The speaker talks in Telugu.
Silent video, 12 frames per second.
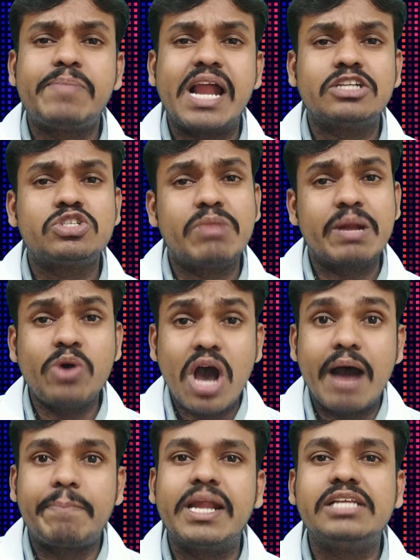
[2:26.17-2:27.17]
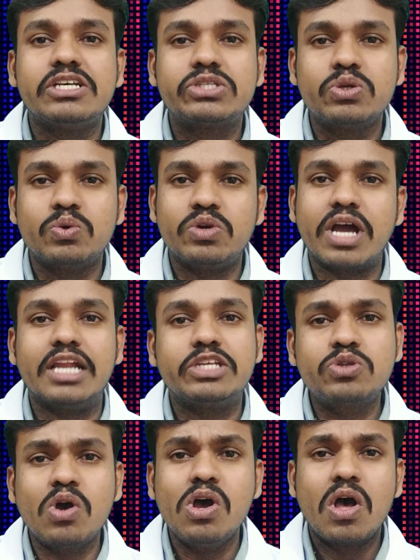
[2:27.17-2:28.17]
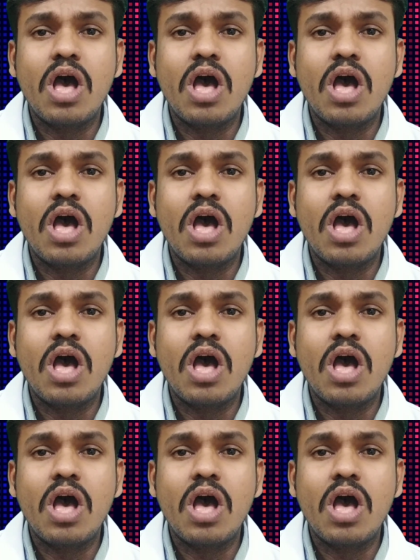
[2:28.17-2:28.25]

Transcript: ప్లాన్స్ మనము అప్లై చేస్తూ ఉండాలి సో